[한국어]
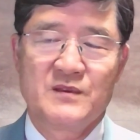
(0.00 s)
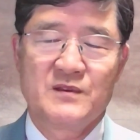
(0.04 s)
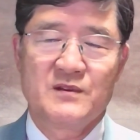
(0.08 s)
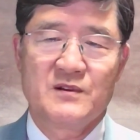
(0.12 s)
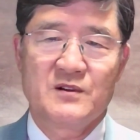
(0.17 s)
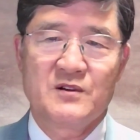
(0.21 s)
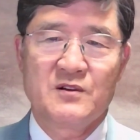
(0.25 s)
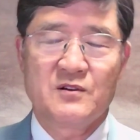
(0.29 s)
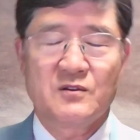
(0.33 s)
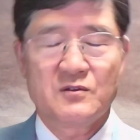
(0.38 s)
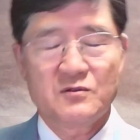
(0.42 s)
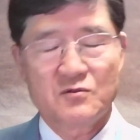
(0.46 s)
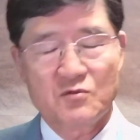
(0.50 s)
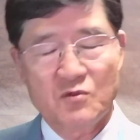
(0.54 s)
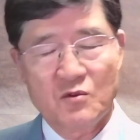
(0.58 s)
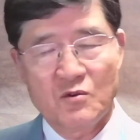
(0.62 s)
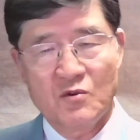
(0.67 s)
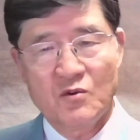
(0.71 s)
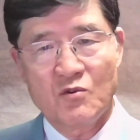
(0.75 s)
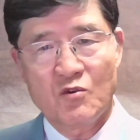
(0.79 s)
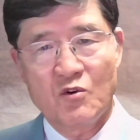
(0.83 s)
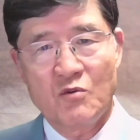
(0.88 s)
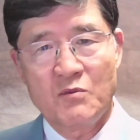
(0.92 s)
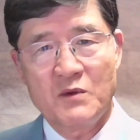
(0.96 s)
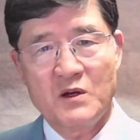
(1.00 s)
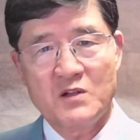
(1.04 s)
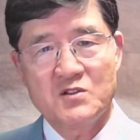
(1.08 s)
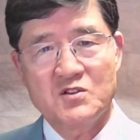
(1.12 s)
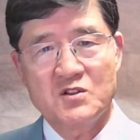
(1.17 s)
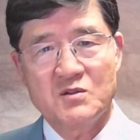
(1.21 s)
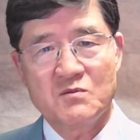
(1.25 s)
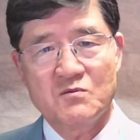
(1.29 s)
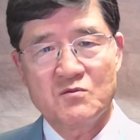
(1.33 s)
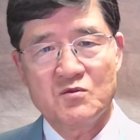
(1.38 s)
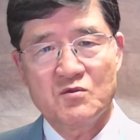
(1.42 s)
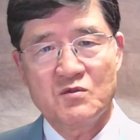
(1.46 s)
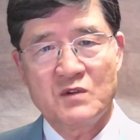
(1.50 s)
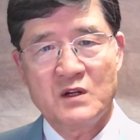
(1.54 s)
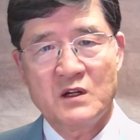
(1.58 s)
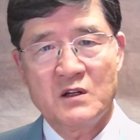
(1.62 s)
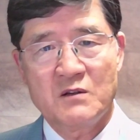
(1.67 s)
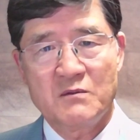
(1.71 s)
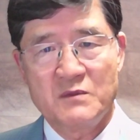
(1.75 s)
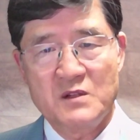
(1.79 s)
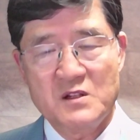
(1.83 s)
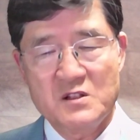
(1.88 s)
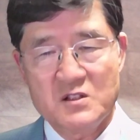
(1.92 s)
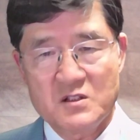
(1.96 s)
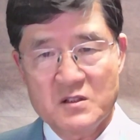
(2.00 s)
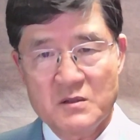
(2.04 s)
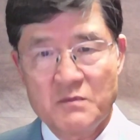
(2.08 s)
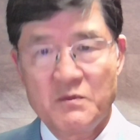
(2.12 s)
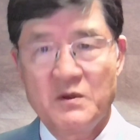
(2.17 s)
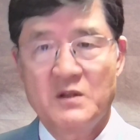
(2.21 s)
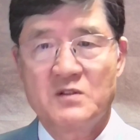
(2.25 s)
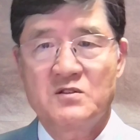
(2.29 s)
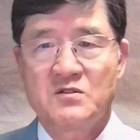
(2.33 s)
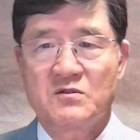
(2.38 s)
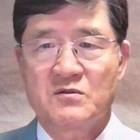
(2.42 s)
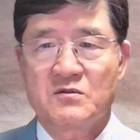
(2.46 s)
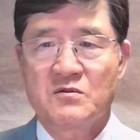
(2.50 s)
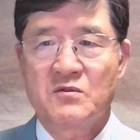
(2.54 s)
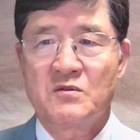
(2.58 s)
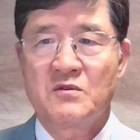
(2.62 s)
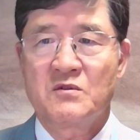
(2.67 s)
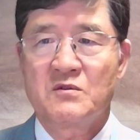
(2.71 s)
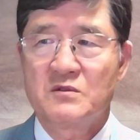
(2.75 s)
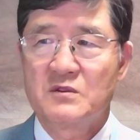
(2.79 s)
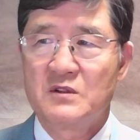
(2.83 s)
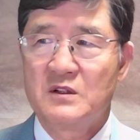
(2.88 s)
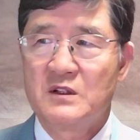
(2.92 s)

어, 또 로마 정부와 밀접해 있었고